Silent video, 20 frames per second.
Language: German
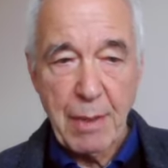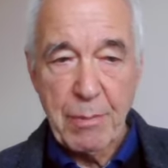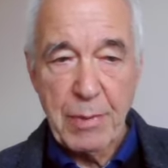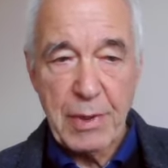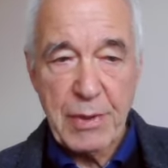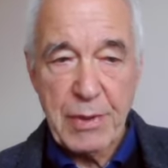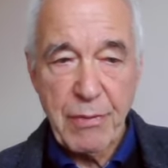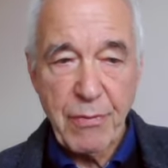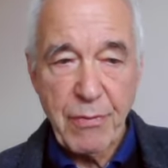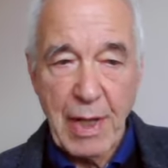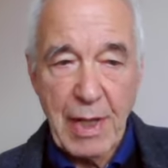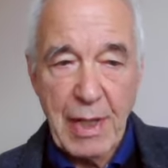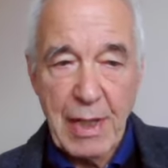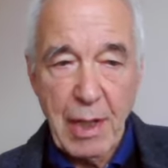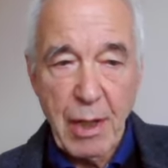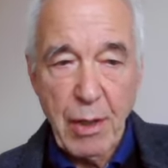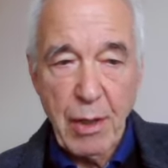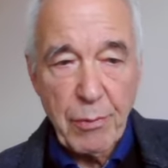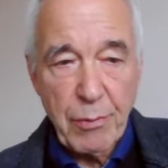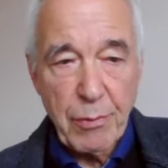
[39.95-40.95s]

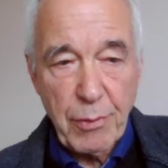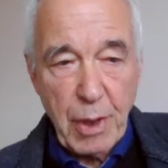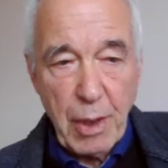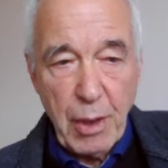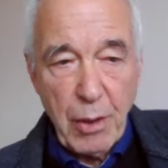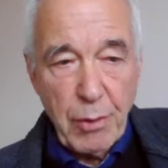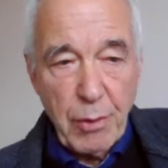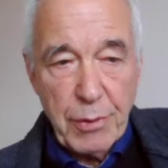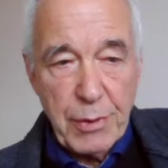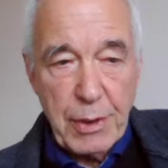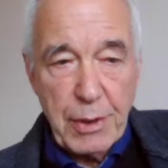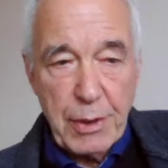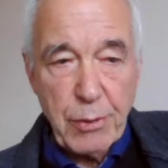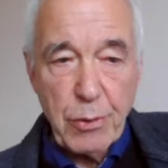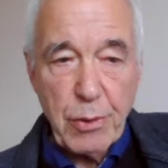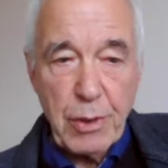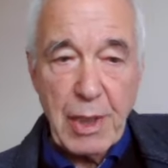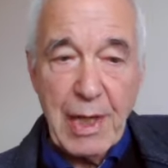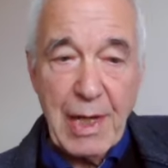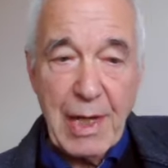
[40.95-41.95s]
bisweilen auch nicht
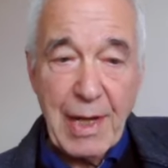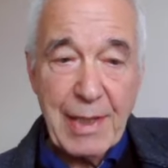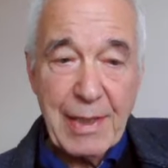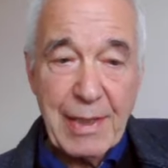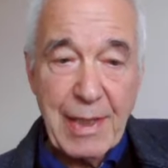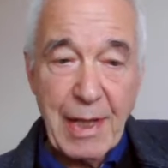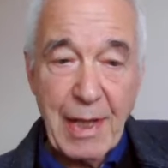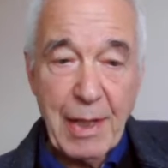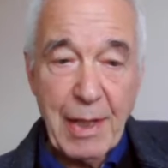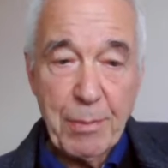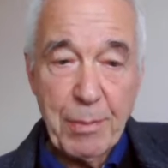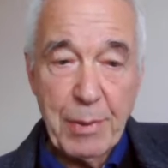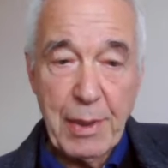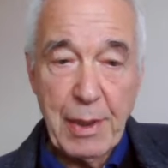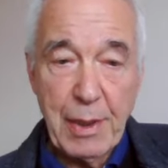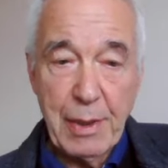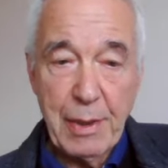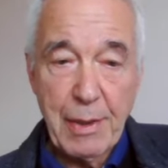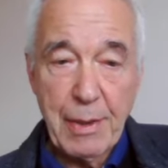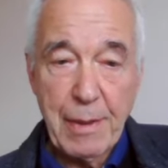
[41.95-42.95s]
durch lange
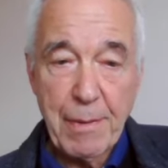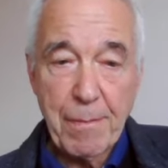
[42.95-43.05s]
Therapien.